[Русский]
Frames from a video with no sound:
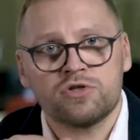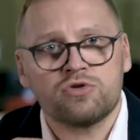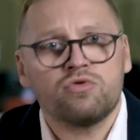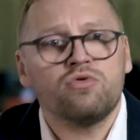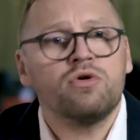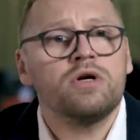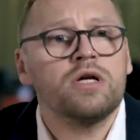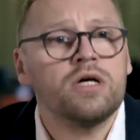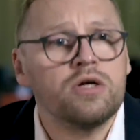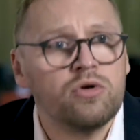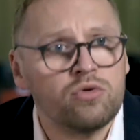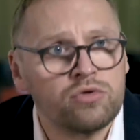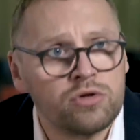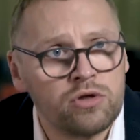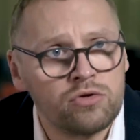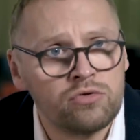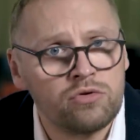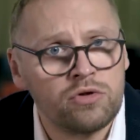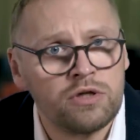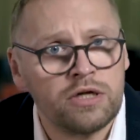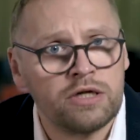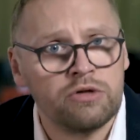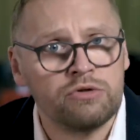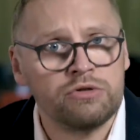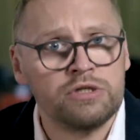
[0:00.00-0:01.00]
Сколько
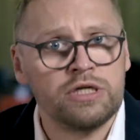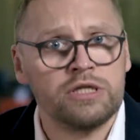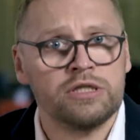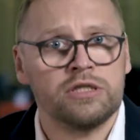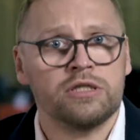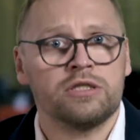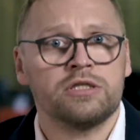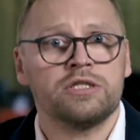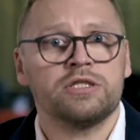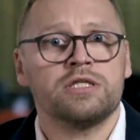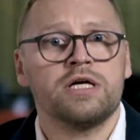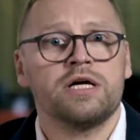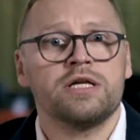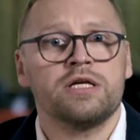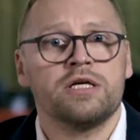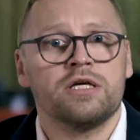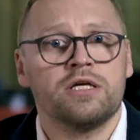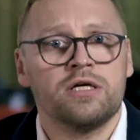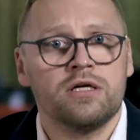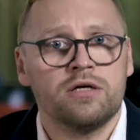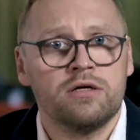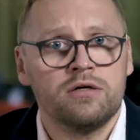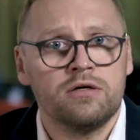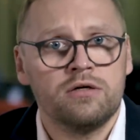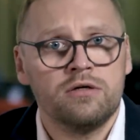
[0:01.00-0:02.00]
утонуло людей на
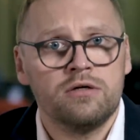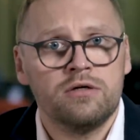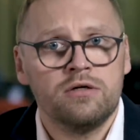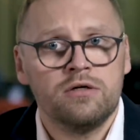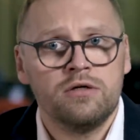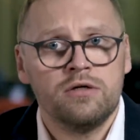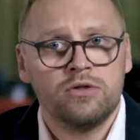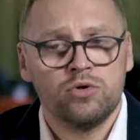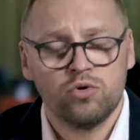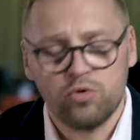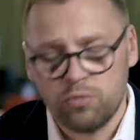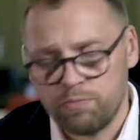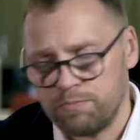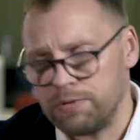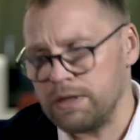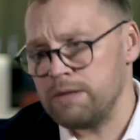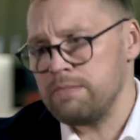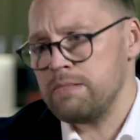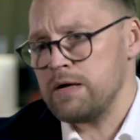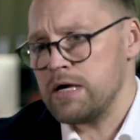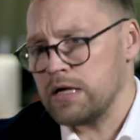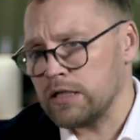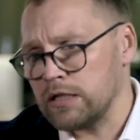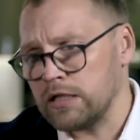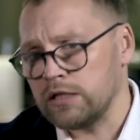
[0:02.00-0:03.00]
«Титанике»? Ну,
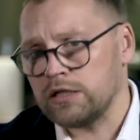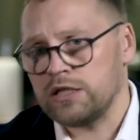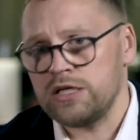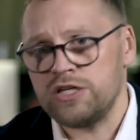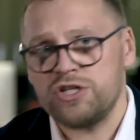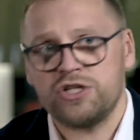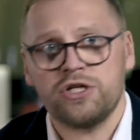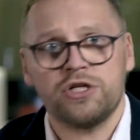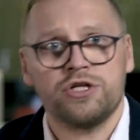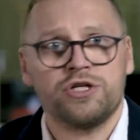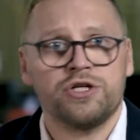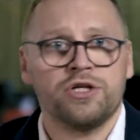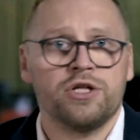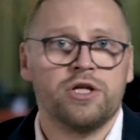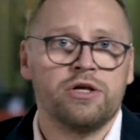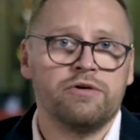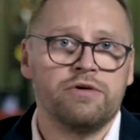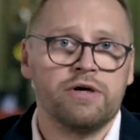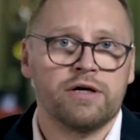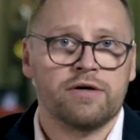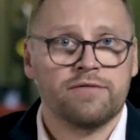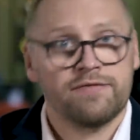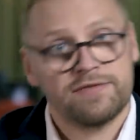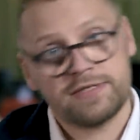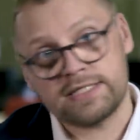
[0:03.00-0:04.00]
примерно тысяча
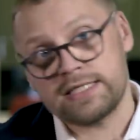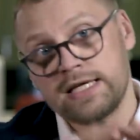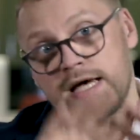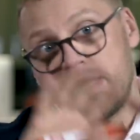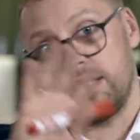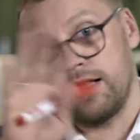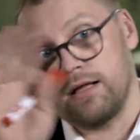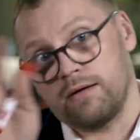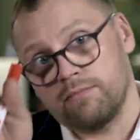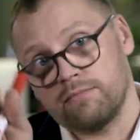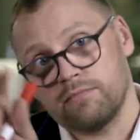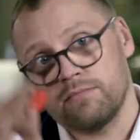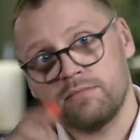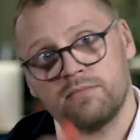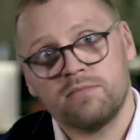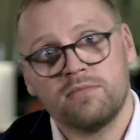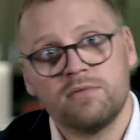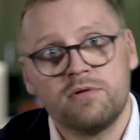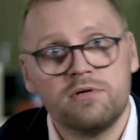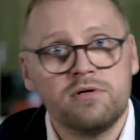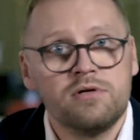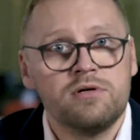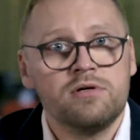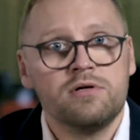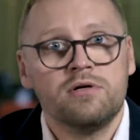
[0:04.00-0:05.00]
человек в целом.
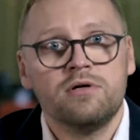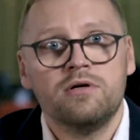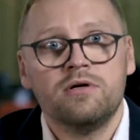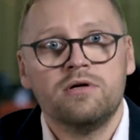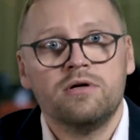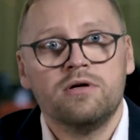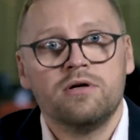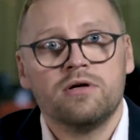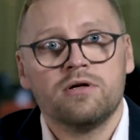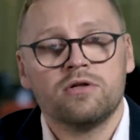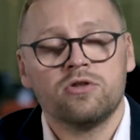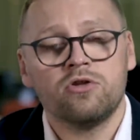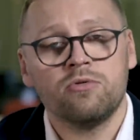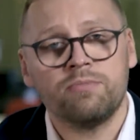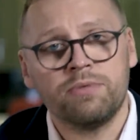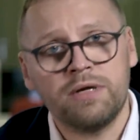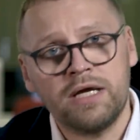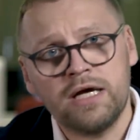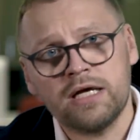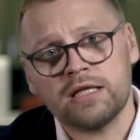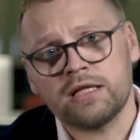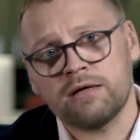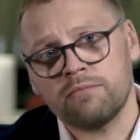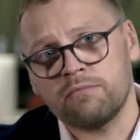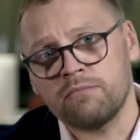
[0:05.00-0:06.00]
Но
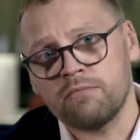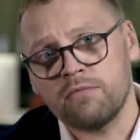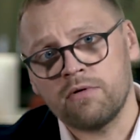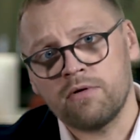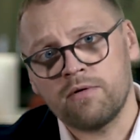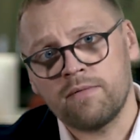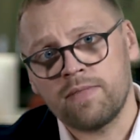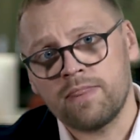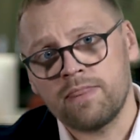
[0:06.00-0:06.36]
при этом